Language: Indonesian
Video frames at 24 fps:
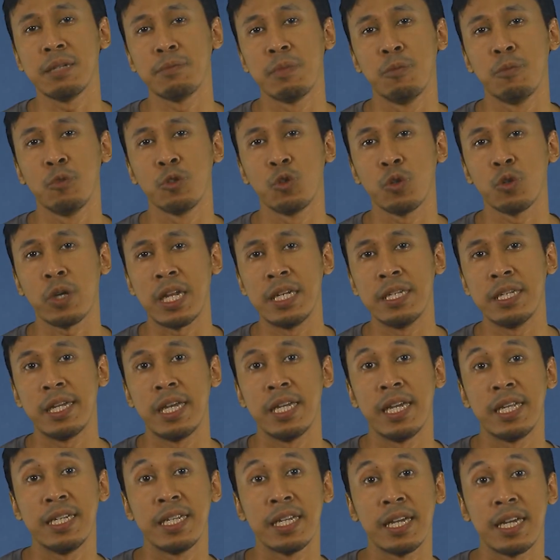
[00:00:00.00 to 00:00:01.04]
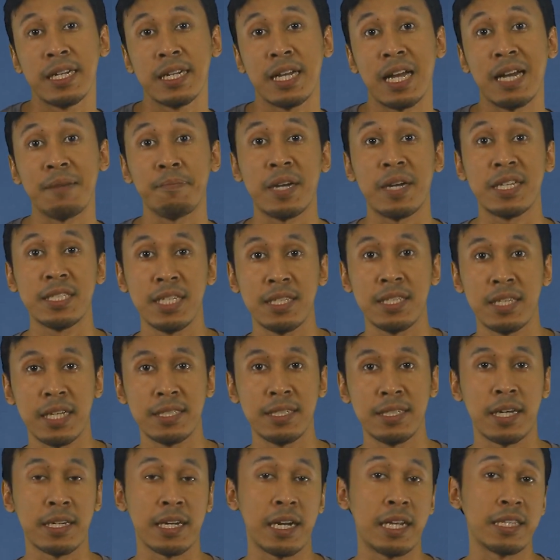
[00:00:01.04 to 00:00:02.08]
membutuhkan daya dengan
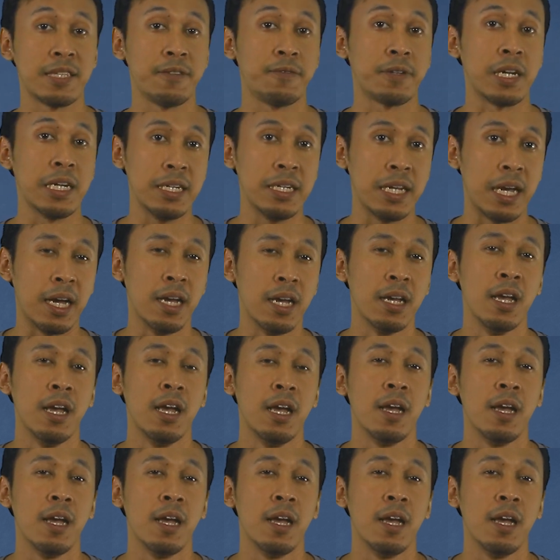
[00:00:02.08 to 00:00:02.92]
kapasitas yang relatif rendah,